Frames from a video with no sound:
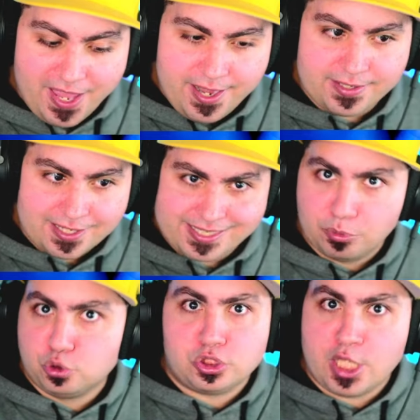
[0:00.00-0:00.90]
merita,
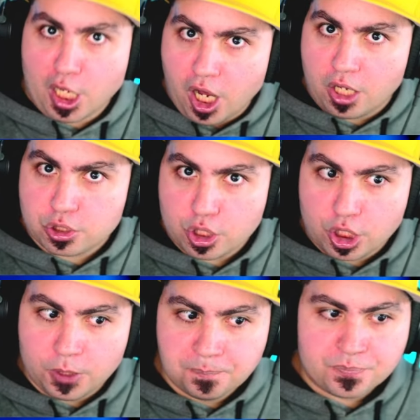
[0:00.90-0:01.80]
siamo tutti d'accordo,
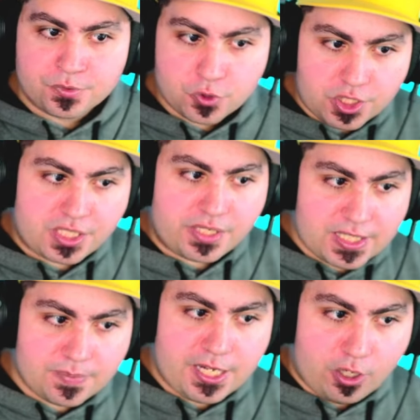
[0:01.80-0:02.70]
no? Cioè,
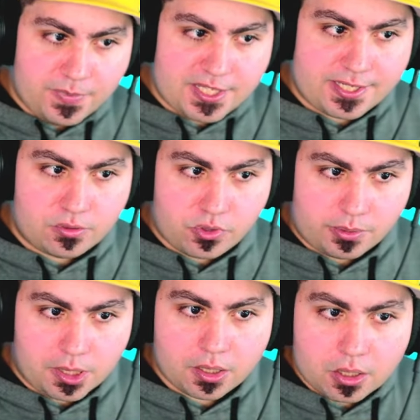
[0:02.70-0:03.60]
scrivetemi nei commenti se non
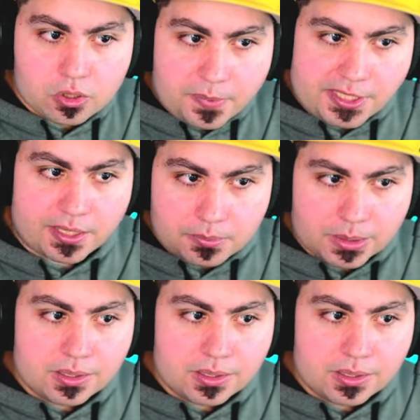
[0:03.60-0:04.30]
siamo d'accordo, perché